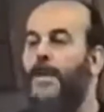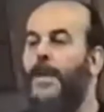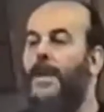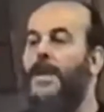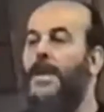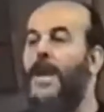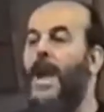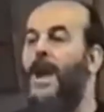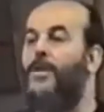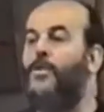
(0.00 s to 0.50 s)

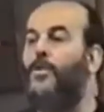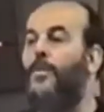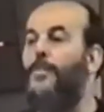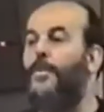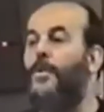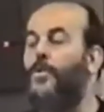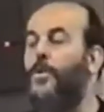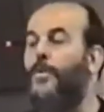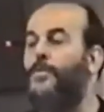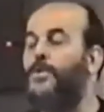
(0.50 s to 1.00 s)
إياكم
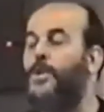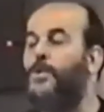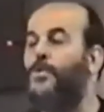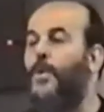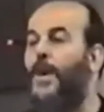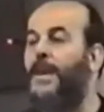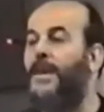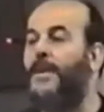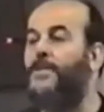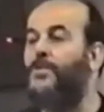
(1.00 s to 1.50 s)
أنكم
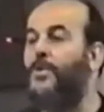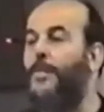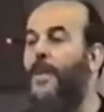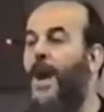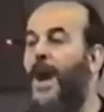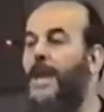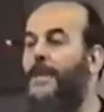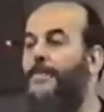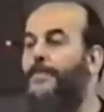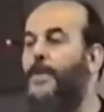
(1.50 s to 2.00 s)
تتورطوا
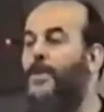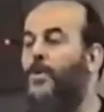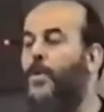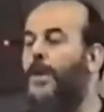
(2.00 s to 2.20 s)
بحرب من